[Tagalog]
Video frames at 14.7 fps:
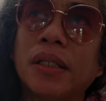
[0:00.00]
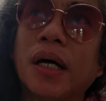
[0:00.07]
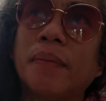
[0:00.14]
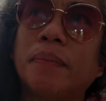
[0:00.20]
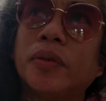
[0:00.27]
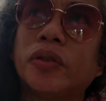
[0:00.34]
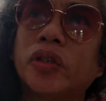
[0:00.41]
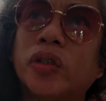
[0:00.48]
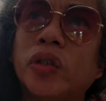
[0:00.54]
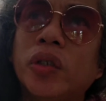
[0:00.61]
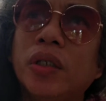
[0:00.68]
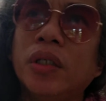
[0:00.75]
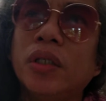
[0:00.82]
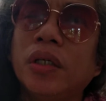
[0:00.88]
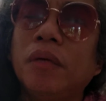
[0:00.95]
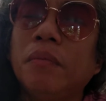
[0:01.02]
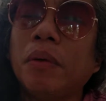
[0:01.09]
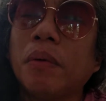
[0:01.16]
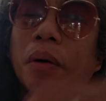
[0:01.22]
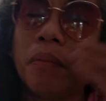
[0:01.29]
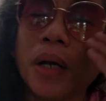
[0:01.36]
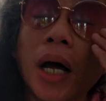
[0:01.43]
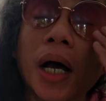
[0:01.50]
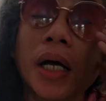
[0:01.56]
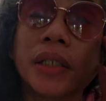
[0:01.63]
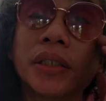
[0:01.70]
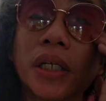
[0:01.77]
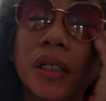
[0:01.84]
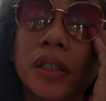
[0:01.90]
Tapos, may mga black
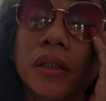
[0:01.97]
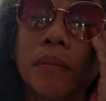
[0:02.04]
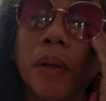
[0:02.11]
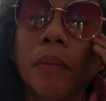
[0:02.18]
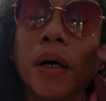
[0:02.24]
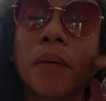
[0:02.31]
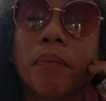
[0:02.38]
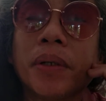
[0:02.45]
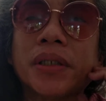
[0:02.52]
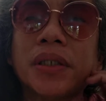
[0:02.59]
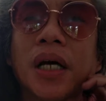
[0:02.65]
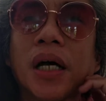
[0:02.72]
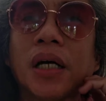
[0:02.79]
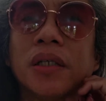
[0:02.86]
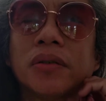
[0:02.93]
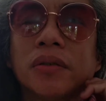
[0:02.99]
eye siya rito, may mga pasa.